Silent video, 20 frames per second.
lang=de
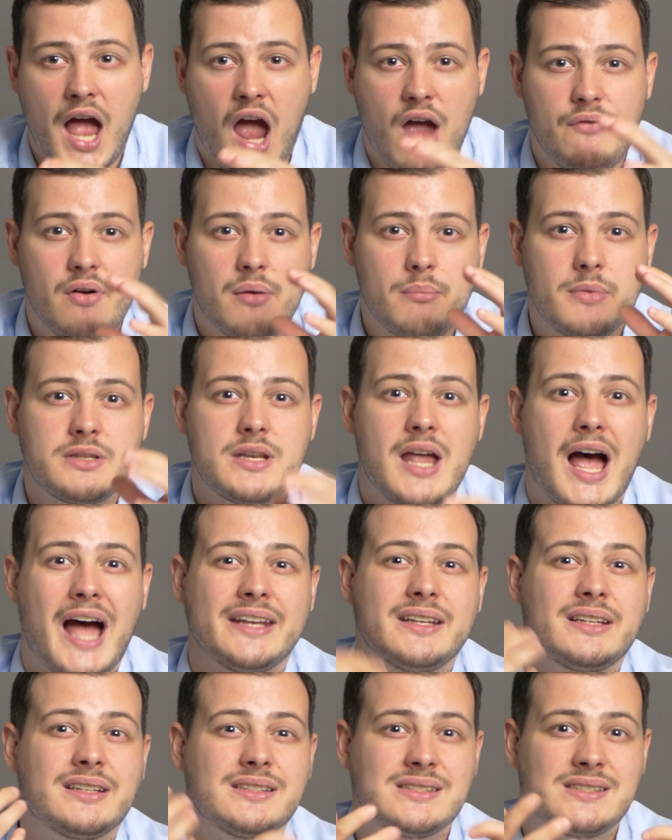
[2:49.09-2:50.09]
einfach mit einer
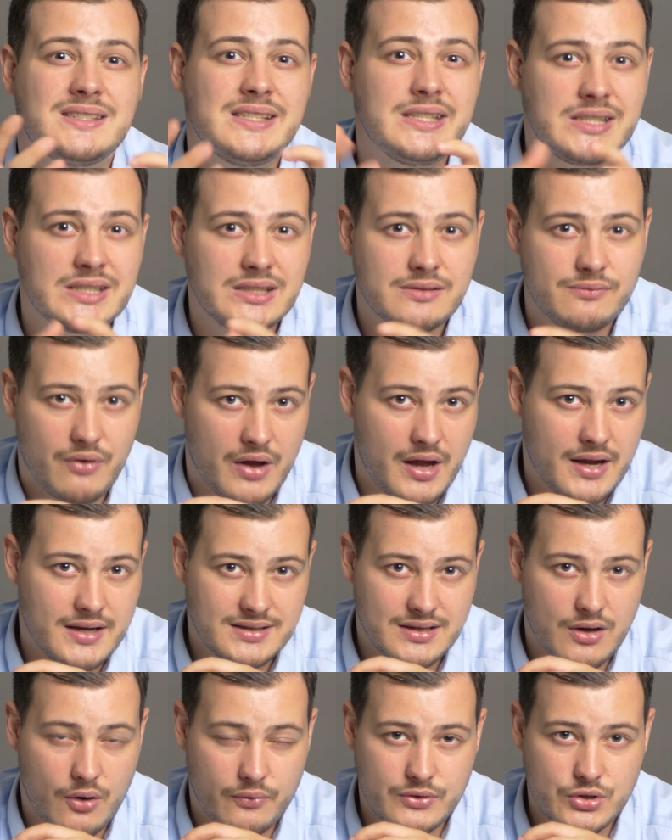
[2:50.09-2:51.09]
anderen
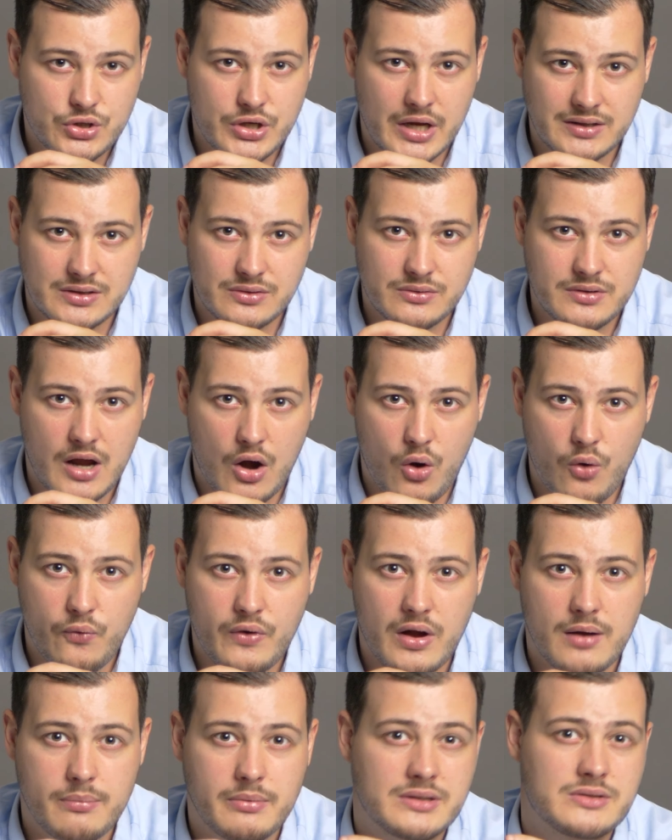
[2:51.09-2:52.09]
Sichtweise auf die Schätzung der
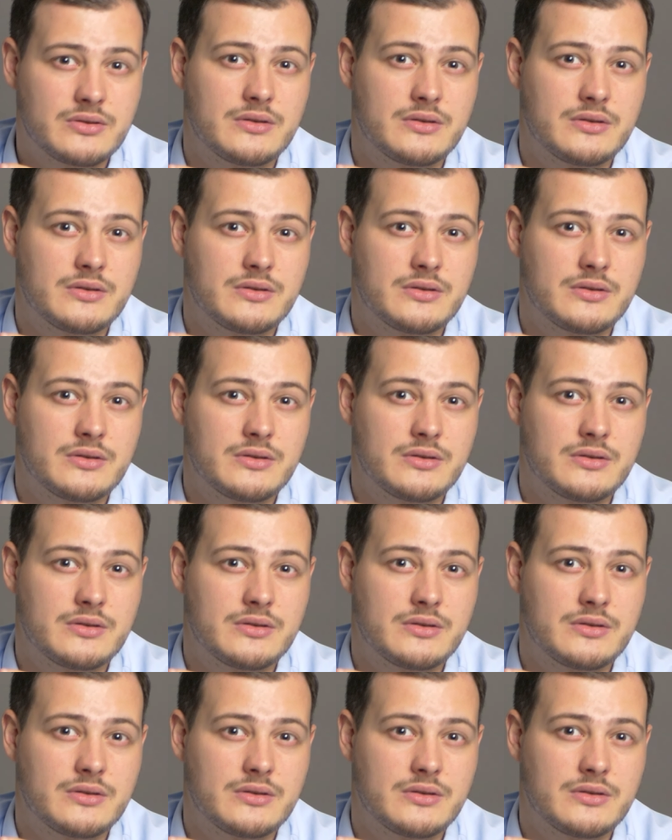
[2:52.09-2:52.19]
Aufgaben geht,